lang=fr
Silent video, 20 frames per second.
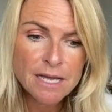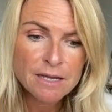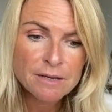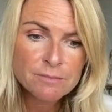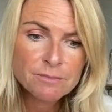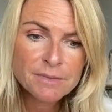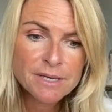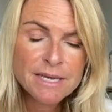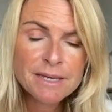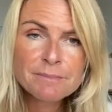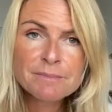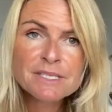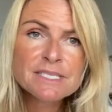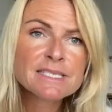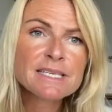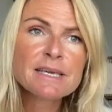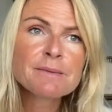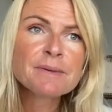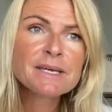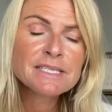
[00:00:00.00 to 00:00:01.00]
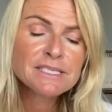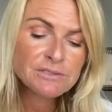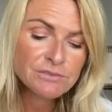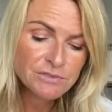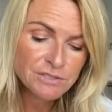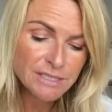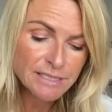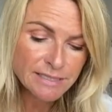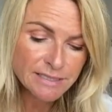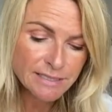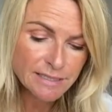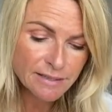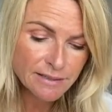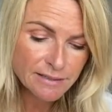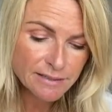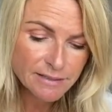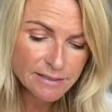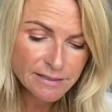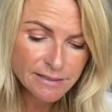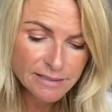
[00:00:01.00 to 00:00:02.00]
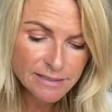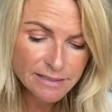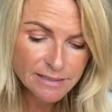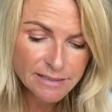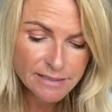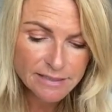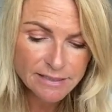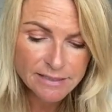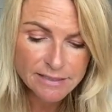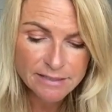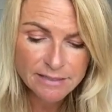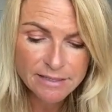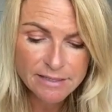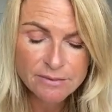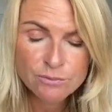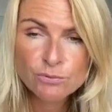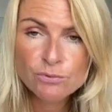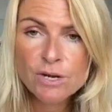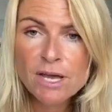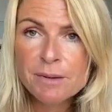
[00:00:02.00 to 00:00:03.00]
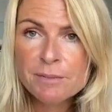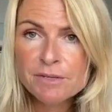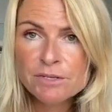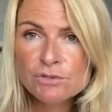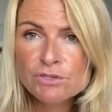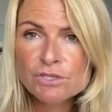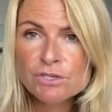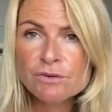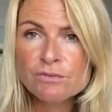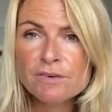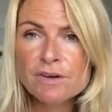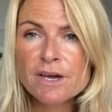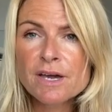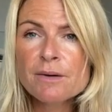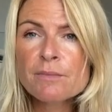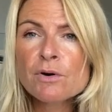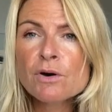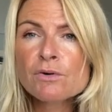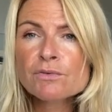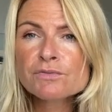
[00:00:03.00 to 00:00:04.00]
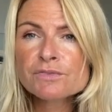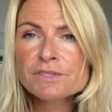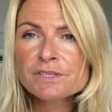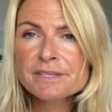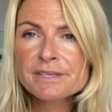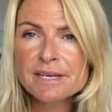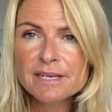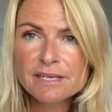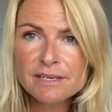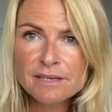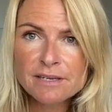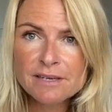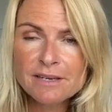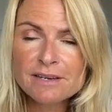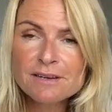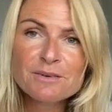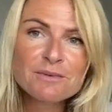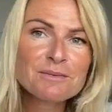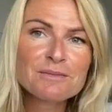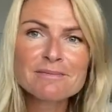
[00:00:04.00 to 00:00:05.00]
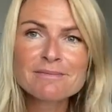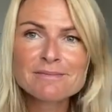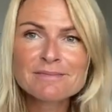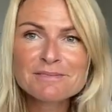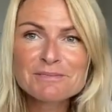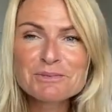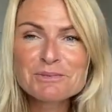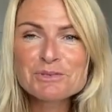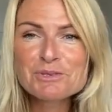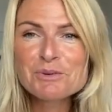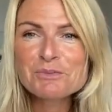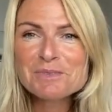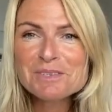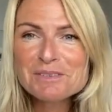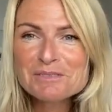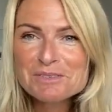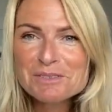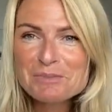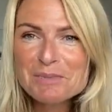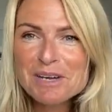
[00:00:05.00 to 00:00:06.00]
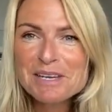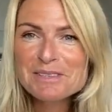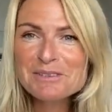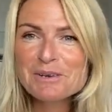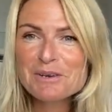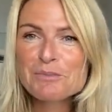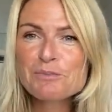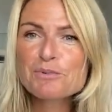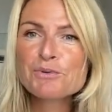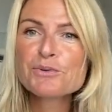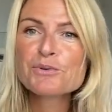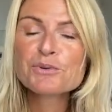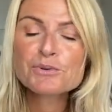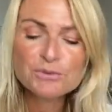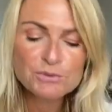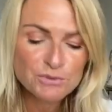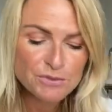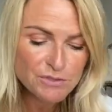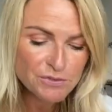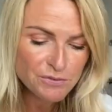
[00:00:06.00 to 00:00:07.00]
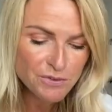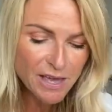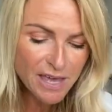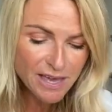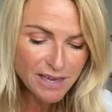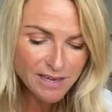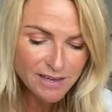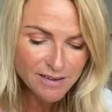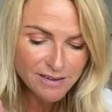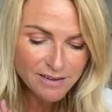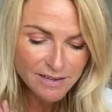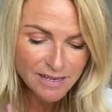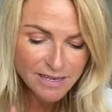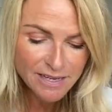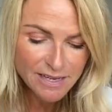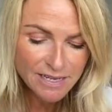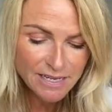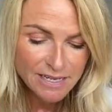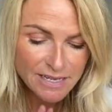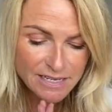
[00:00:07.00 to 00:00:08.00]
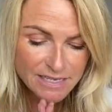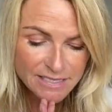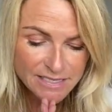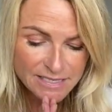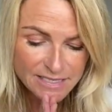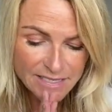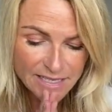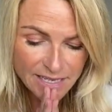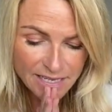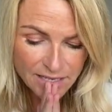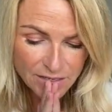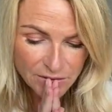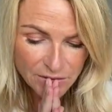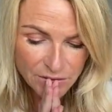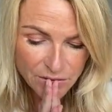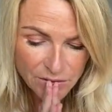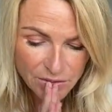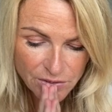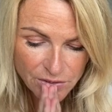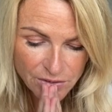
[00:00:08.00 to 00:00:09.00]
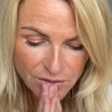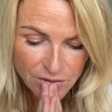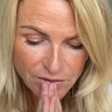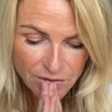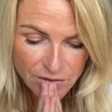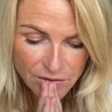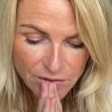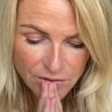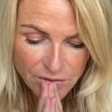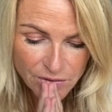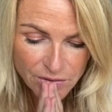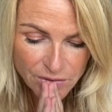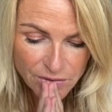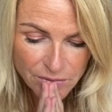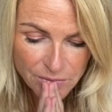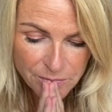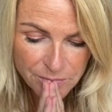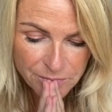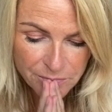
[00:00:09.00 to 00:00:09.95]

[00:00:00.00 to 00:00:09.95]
mais, ce qui est magnifique, et, où là maintenant j'ai vraiment envie d'aller vous emmener vibrer dans les plus hautes sphères, hein, c'est que euh,